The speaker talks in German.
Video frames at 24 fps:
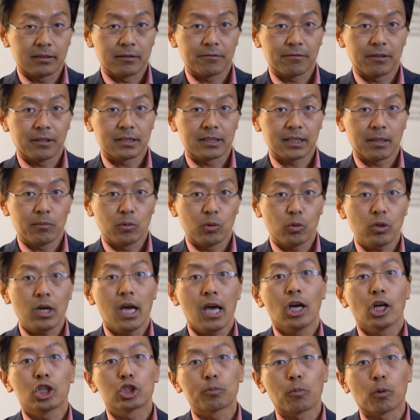Versammlung
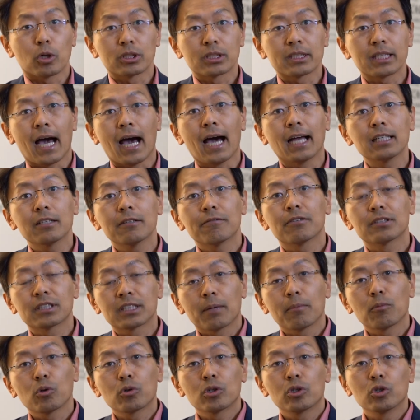spontane
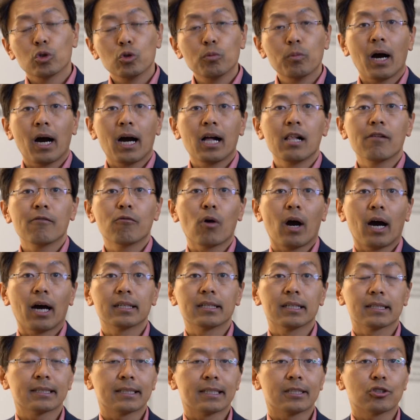Versammlungen überall
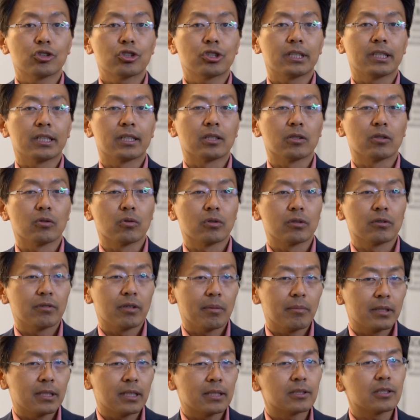woanders entstehen. Und wenn
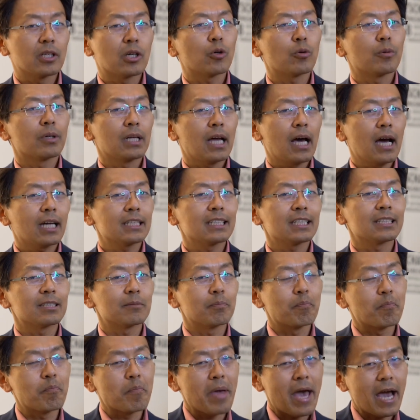man jetzt darüber nachdenkt,
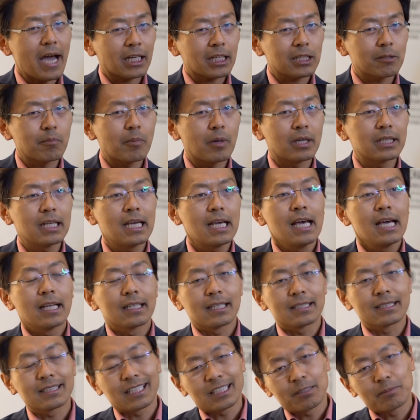merkt man,
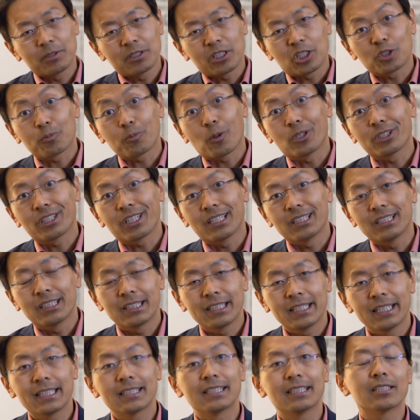dass das mit der
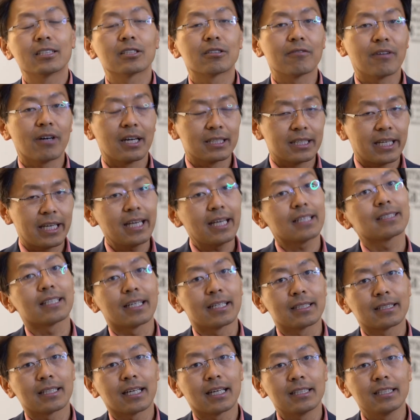Spontanität nicht so weit her
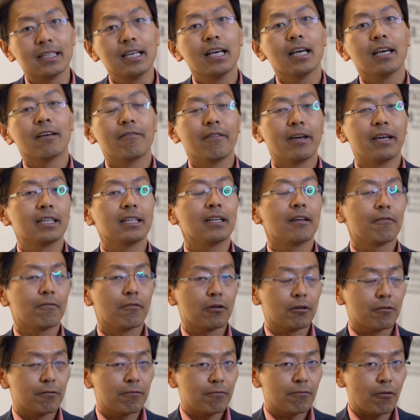sein kann, wenn
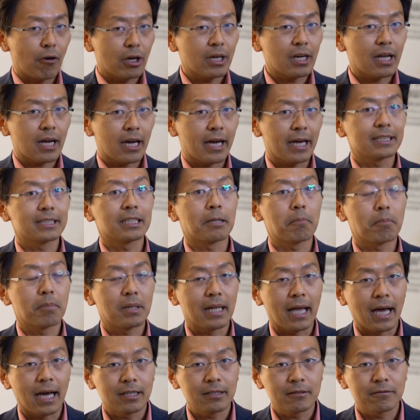von vornherein
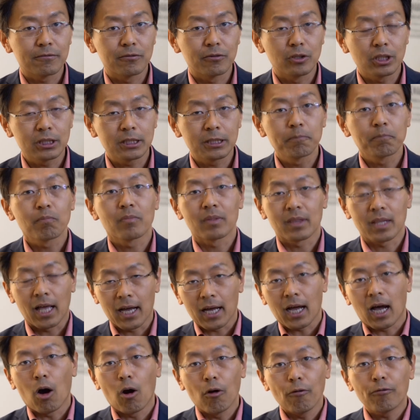geplant wird,
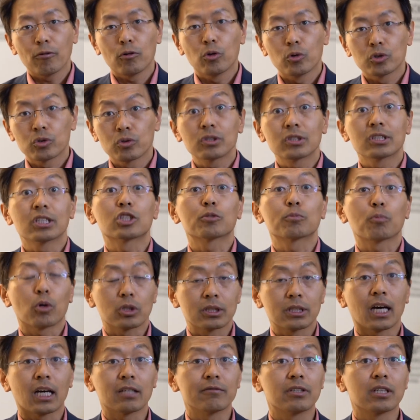nach Auflösung sich
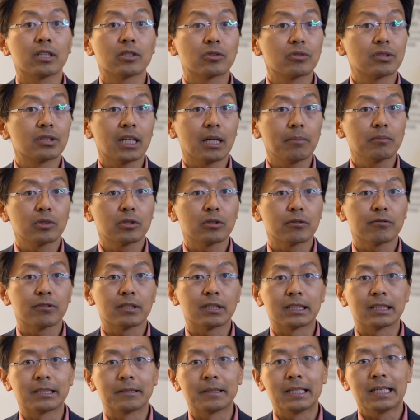spontan wieder
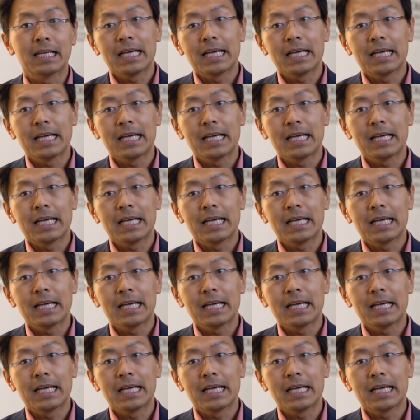zusammenzufinden.